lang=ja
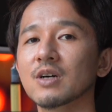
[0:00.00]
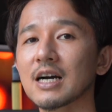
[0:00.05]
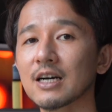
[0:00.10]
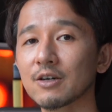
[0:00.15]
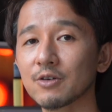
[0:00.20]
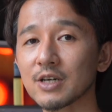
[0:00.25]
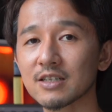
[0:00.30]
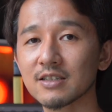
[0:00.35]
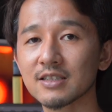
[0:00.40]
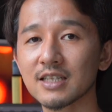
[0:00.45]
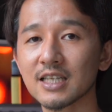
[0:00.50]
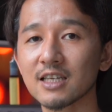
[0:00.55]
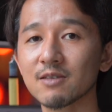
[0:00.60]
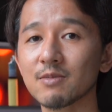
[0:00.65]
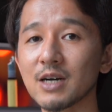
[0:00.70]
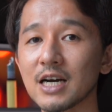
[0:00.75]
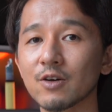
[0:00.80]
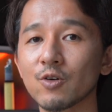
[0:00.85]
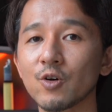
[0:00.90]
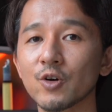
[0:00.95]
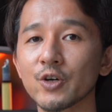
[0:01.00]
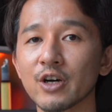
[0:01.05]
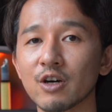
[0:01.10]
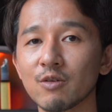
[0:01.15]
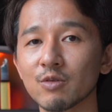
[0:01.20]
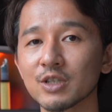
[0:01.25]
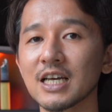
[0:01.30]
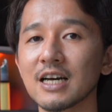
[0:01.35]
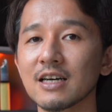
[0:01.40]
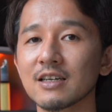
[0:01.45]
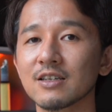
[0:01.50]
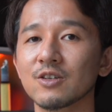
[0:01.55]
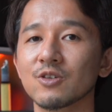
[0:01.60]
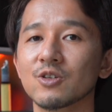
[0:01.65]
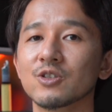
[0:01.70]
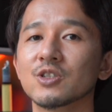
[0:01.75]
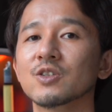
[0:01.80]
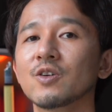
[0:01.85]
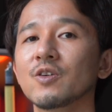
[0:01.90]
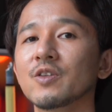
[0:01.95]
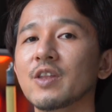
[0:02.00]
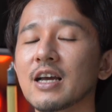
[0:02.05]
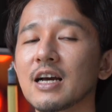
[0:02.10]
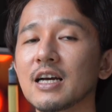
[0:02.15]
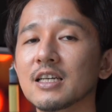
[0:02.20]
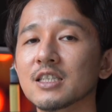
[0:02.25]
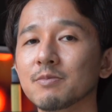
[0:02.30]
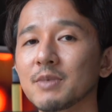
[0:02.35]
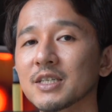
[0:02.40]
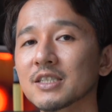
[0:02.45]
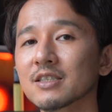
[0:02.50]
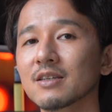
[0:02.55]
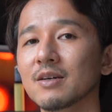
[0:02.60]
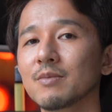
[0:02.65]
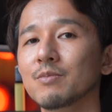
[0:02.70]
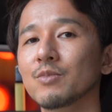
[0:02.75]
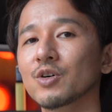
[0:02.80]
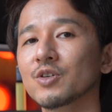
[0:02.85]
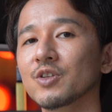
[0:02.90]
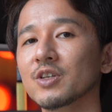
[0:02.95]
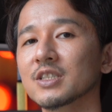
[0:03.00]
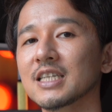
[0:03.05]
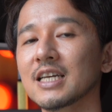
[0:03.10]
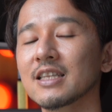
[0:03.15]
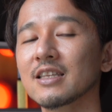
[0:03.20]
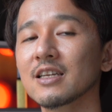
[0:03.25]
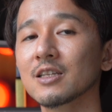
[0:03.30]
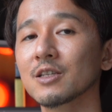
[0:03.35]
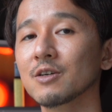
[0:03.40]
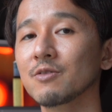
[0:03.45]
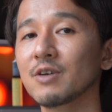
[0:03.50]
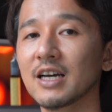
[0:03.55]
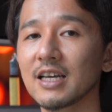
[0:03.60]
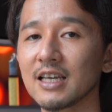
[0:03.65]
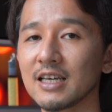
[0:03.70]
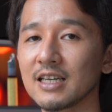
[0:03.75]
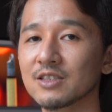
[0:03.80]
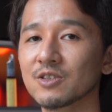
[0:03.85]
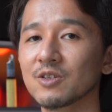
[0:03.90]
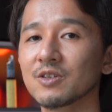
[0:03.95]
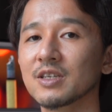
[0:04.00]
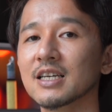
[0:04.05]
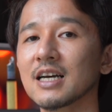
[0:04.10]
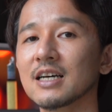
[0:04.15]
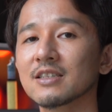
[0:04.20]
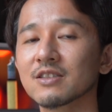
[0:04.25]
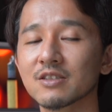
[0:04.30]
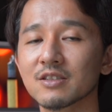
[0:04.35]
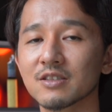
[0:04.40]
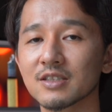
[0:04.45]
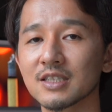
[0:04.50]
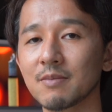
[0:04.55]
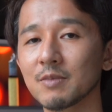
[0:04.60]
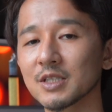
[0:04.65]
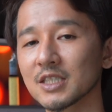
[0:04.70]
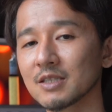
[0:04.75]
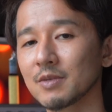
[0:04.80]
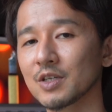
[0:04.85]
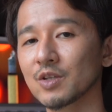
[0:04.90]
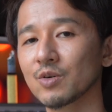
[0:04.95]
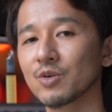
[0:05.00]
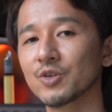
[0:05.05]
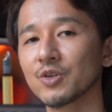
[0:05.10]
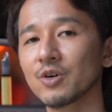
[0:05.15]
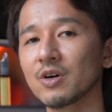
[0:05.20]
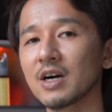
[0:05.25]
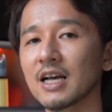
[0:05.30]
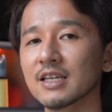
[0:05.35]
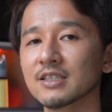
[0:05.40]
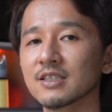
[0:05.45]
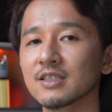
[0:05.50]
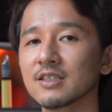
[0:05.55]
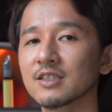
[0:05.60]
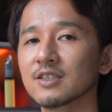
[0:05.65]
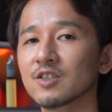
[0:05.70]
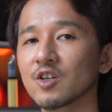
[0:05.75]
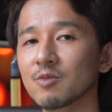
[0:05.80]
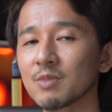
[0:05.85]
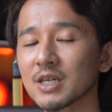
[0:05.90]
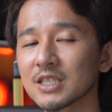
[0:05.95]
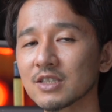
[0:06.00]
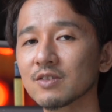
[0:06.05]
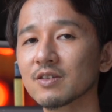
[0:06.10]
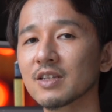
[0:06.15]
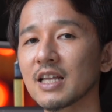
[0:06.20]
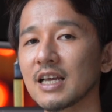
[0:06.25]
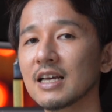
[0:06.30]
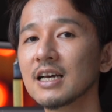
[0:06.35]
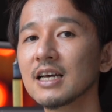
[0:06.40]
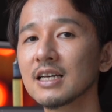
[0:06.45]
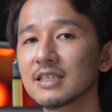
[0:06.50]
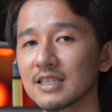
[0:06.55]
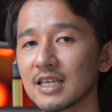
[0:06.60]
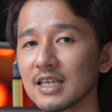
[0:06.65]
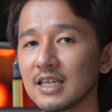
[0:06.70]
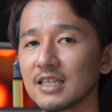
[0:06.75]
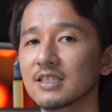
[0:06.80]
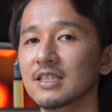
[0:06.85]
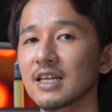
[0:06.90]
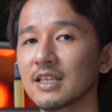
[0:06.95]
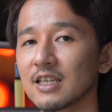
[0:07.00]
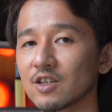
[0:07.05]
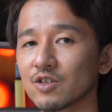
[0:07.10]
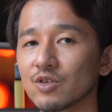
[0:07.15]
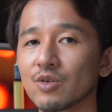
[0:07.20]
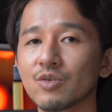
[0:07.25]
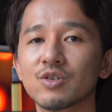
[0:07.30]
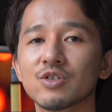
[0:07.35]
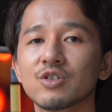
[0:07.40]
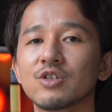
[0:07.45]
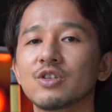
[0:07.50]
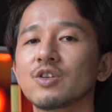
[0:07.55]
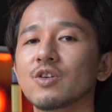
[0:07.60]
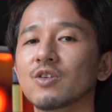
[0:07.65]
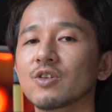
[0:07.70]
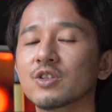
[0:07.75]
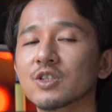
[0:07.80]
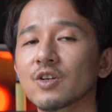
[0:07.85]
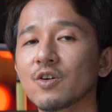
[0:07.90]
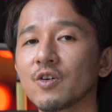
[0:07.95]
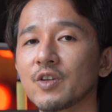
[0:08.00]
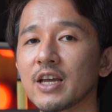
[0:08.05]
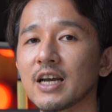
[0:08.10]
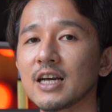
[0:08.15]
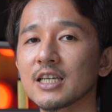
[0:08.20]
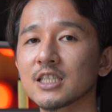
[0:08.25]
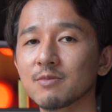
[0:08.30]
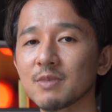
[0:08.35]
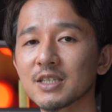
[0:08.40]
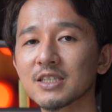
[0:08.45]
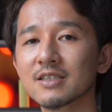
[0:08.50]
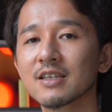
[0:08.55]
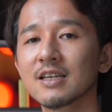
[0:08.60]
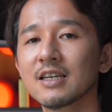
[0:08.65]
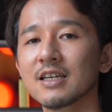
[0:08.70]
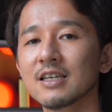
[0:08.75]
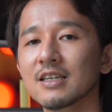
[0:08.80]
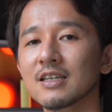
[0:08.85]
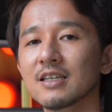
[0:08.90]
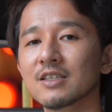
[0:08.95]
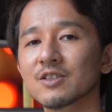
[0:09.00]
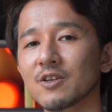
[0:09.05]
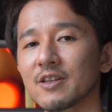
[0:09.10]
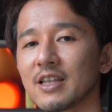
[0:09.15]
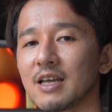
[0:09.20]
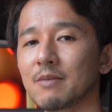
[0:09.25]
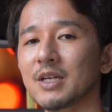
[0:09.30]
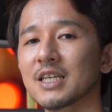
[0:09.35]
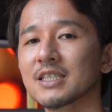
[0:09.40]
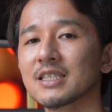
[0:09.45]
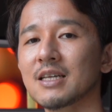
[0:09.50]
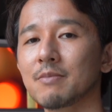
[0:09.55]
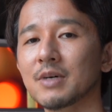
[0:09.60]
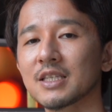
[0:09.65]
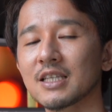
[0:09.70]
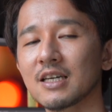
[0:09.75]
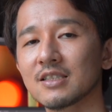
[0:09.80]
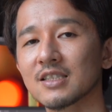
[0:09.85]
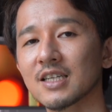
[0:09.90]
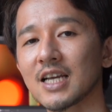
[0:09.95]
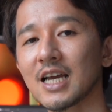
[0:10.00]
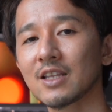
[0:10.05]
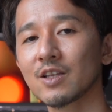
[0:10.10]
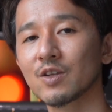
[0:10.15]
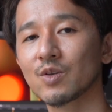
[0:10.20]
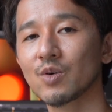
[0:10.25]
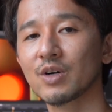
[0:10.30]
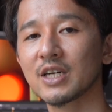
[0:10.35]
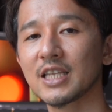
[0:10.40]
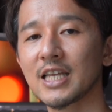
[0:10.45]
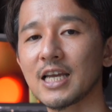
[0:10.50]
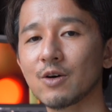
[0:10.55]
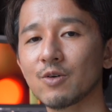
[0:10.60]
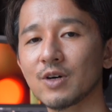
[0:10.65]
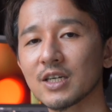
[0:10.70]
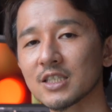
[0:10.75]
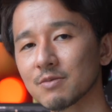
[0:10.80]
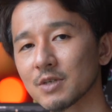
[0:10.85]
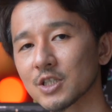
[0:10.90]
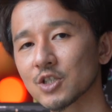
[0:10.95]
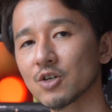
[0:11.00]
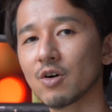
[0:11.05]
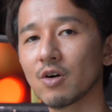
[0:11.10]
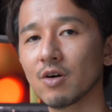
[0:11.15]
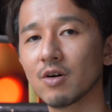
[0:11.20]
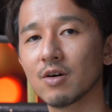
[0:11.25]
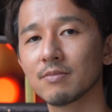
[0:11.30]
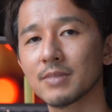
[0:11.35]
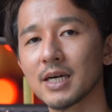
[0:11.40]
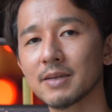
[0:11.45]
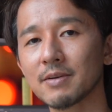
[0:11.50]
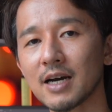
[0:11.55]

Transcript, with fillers: 画がお役に立てば高評価ボタンよろしくお願いします。僕のチャンネルでは映像に関する様々なことを発信しておりますので、是非チャンネル登録よろしくお願いします。それでは皆さんまた次回の動画でお会いしましょう。バイ